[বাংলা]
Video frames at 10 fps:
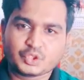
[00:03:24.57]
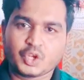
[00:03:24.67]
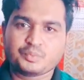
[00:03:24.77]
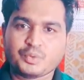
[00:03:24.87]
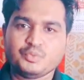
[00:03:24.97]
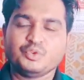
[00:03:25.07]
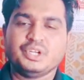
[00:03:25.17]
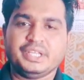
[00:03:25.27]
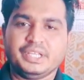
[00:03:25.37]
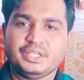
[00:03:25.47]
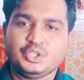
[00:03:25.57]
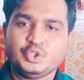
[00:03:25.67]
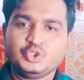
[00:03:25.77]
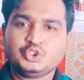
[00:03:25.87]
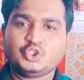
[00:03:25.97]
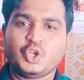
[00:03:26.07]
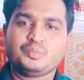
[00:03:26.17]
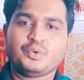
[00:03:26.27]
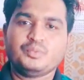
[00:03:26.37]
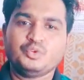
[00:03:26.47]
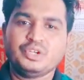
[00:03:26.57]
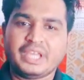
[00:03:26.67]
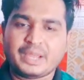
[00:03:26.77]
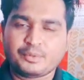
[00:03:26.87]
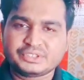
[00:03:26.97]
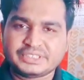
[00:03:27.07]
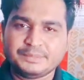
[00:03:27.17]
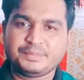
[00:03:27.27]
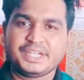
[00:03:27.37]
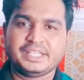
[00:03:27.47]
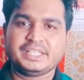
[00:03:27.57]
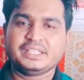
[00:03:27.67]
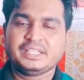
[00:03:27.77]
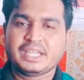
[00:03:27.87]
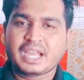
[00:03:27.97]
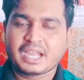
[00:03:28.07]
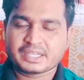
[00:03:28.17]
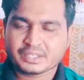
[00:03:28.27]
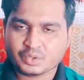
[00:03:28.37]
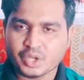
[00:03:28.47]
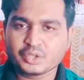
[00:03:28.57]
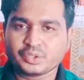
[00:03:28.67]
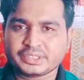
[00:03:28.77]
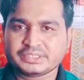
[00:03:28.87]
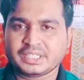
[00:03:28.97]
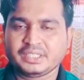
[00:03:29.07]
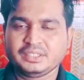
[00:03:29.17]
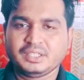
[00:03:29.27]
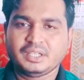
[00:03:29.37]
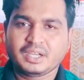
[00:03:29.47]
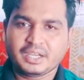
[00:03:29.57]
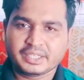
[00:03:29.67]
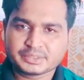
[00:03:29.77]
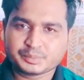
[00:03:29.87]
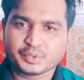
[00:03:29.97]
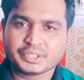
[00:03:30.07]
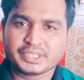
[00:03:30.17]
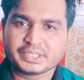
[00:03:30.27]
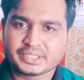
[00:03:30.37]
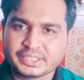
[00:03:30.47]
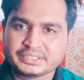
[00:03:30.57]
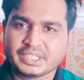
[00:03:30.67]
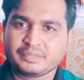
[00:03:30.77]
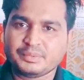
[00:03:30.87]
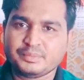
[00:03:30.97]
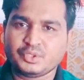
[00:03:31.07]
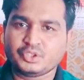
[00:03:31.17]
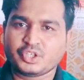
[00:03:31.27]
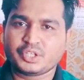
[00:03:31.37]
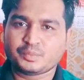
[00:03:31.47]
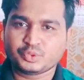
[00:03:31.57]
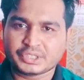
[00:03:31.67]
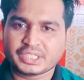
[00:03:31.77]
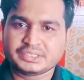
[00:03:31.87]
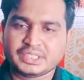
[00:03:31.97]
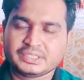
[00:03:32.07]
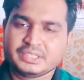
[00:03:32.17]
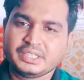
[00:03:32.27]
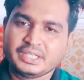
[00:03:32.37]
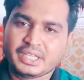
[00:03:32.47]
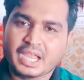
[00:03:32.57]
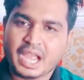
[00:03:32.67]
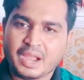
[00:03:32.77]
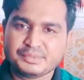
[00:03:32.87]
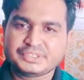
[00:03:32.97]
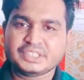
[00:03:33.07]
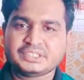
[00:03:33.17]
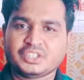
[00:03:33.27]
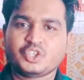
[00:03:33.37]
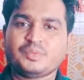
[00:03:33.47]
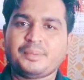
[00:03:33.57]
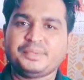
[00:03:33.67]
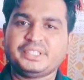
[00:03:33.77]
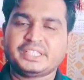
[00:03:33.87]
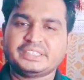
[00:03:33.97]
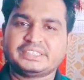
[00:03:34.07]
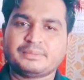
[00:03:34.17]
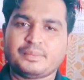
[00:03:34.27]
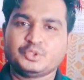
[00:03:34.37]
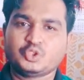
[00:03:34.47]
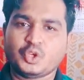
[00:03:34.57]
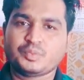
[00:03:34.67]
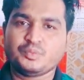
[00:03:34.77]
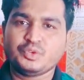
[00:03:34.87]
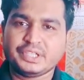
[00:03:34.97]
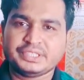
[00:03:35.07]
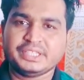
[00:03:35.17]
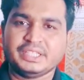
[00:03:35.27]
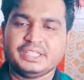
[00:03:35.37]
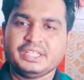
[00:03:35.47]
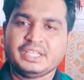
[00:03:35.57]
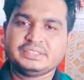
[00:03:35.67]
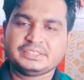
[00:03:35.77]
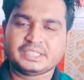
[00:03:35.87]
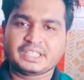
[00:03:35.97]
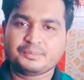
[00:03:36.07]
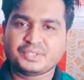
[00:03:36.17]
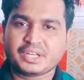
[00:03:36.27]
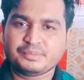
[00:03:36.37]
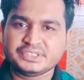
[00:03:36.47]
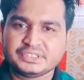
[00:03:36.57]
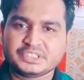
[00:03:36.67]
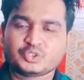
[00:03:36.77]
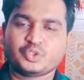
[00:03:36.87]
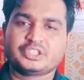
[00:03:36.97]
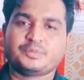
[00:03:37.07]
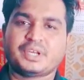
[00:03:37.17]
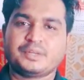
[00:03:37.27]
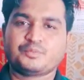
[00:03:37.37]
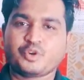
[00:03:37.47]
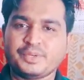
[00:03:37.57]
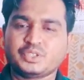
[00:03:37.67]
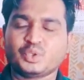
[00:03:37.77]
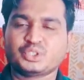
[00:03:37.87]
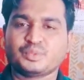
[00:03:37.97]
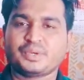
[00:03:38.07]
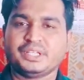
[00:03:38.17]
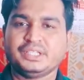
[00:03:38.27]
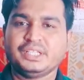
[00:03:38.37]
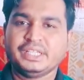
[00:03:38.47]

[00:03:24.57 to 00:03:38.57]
স্বল্প মূল্যে স্বল্প মূল্যে এবং সিপ রেটে ক্রয় করতে চান এক্সপোর্টের টি শাক বিভিন্ন ধরনের পোশাক আশাক আমি চেষ্টা করব আপনাদেরকে যেভাবে স্বল্প মূল্যে দিয়ে যাতে আপনারা বিজনেস করতে পারেন প্রফিট করতে পারেন